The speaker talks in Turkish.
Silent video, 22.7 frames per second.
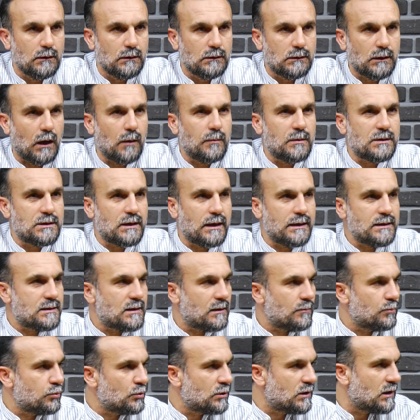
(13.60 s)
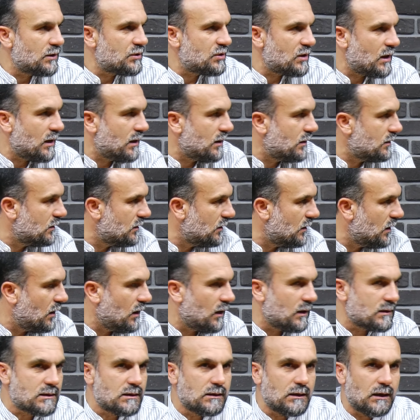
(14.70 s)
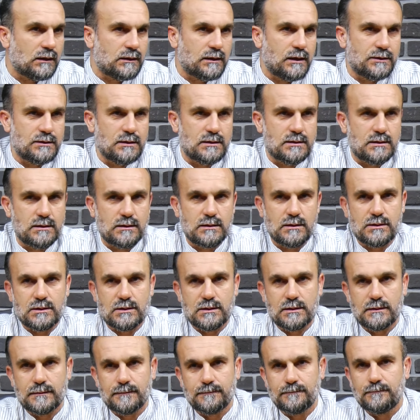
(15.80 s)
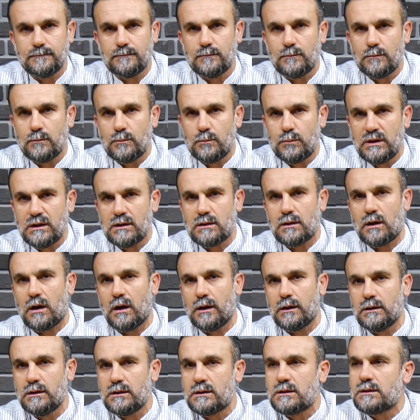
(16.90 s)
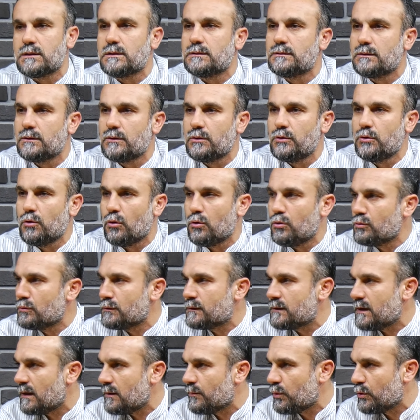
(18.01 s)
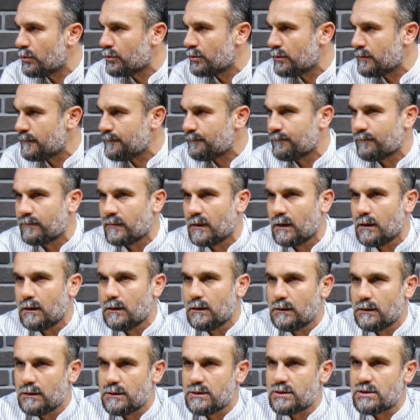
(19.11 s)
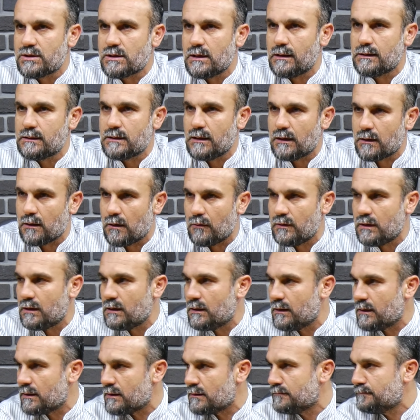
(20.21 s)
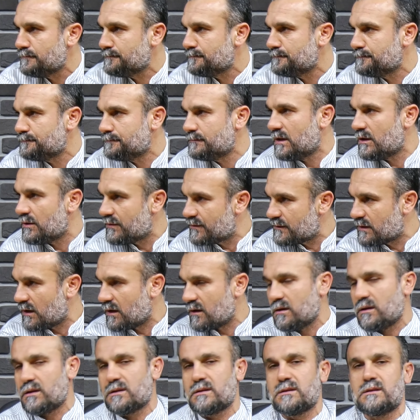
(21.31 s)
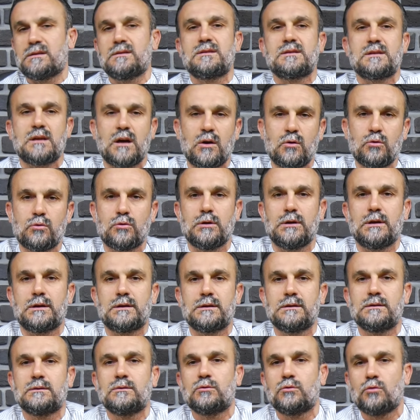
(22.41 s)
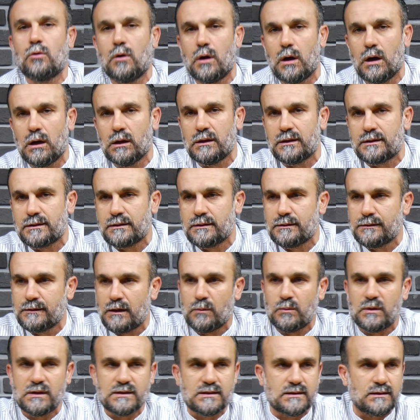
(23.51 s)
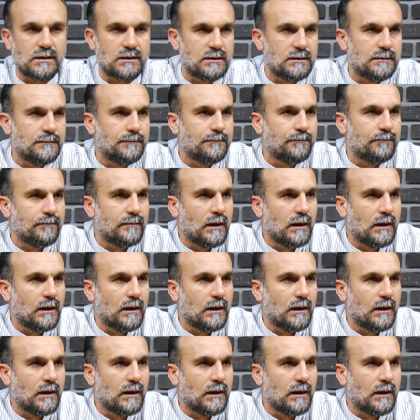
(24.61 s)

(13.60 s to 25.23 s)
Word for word: Tabir caizse bu gece hasılat gecesidir. Bir aylık yoğun temponun işte teravihlerin, iftarların, sahurların, duaların, namazların